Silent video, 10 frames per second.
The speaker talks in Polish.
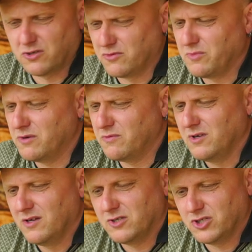lubią
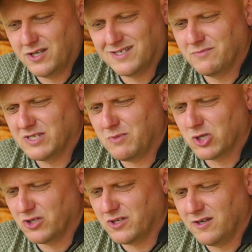źle
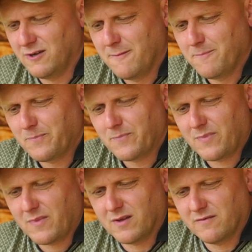zabezpieczone,
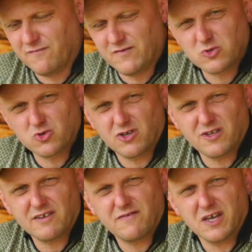
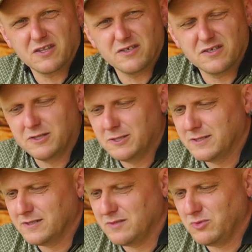wysuszone kwiaty
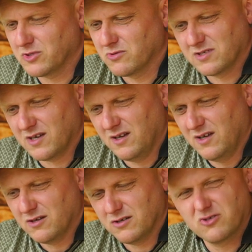hibiskusa.
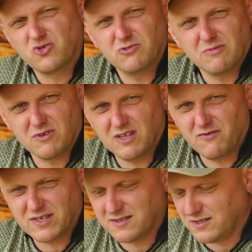Odczułem to na
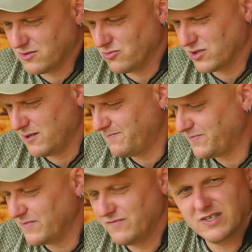własnej skórze,
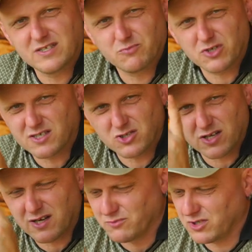więc
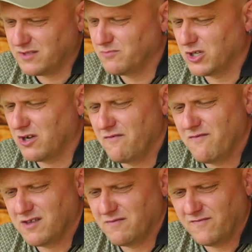przestrzegam przed
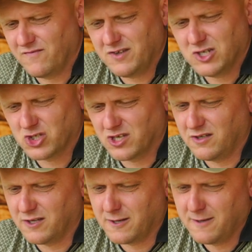przechowywaniem w
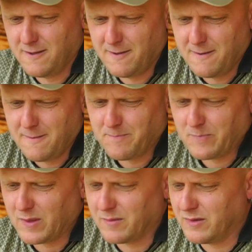nieszczelnych
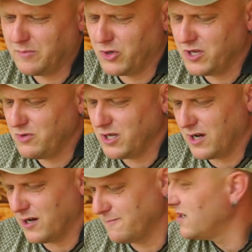y,
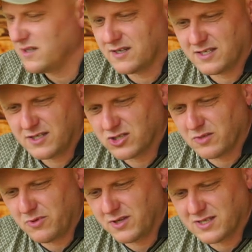pojemnikach. Raz
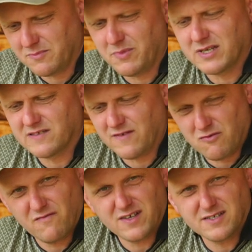jeszcze polecam Państwa
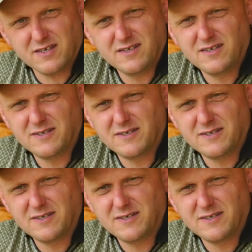uwadze